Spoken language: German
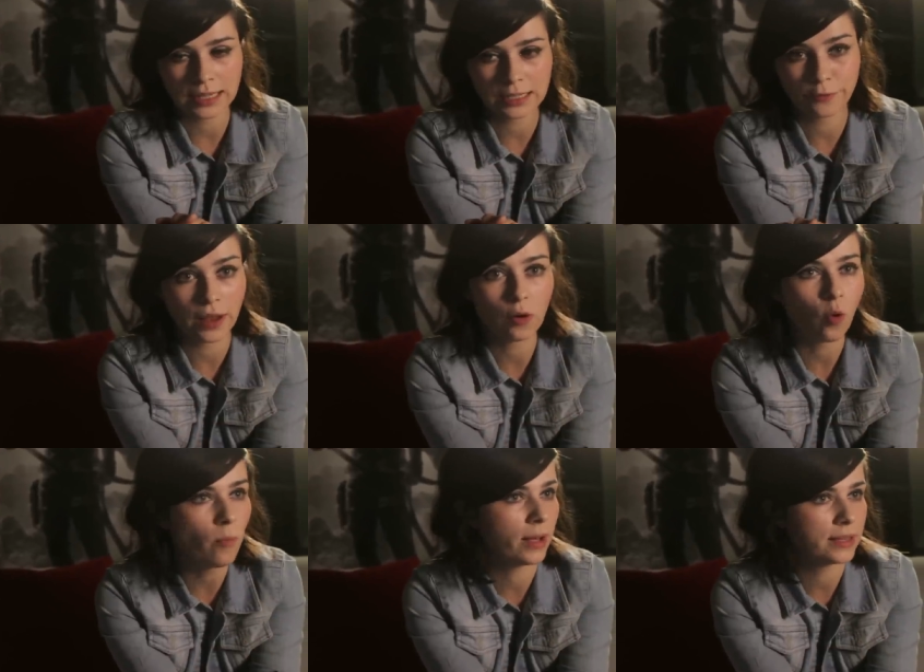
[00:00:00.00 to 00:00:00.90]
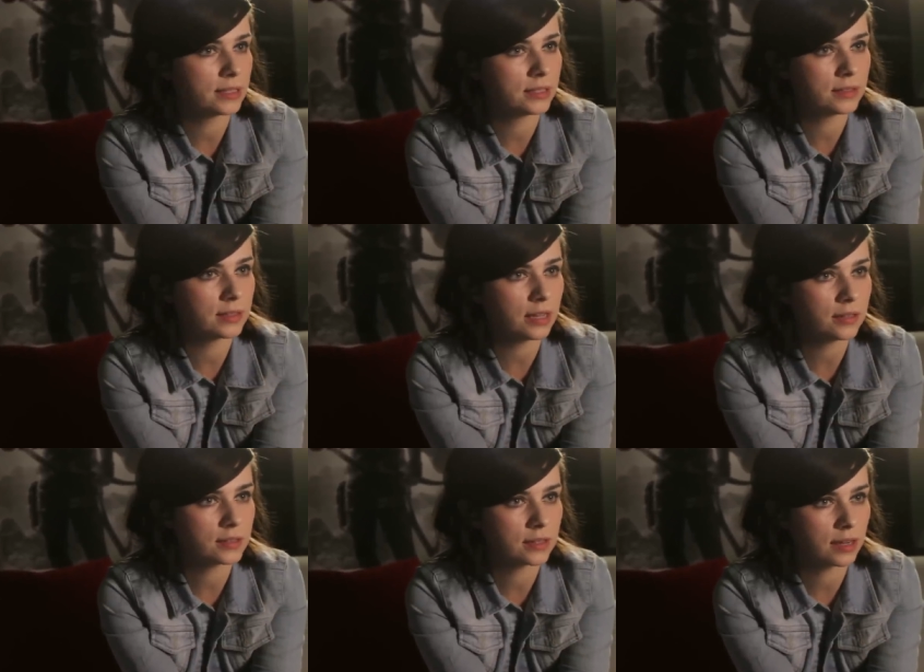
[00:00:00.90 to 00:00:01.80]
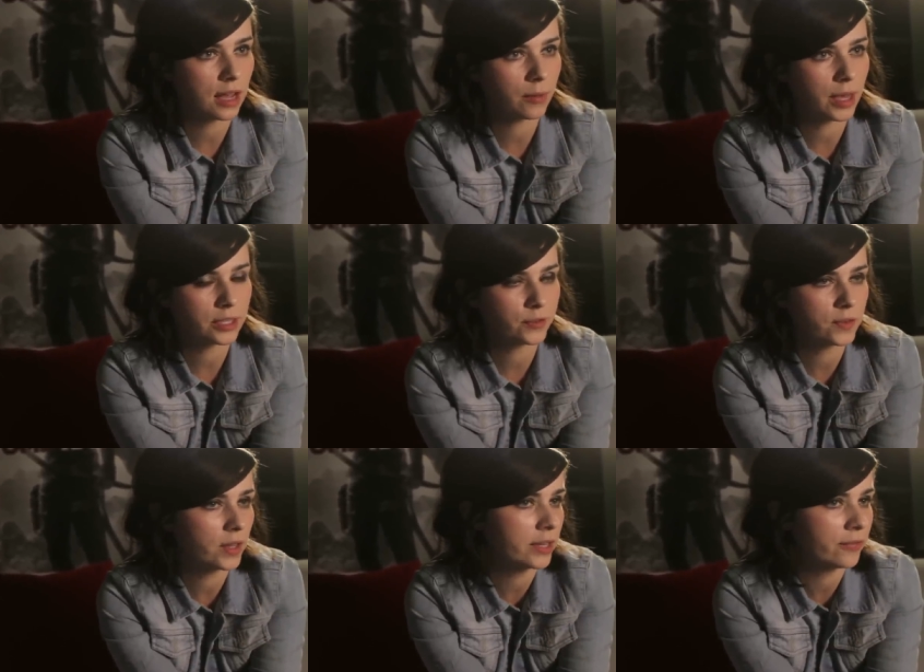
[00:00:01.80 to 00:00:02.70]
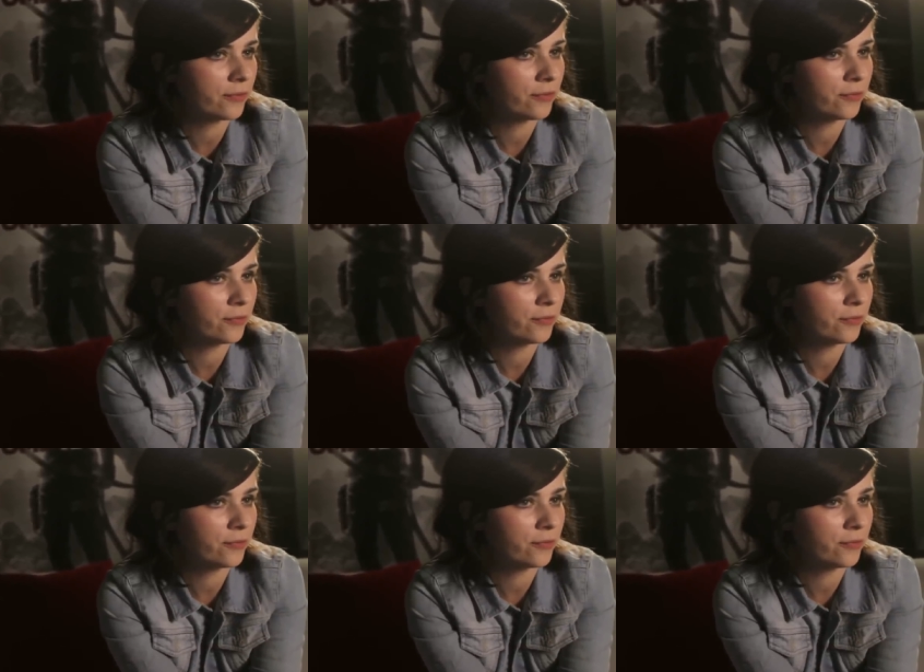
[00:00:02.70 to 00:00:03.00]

und dachte, ich fall um, als ich die Sachen gesehen habe. Ja, ich finde es echt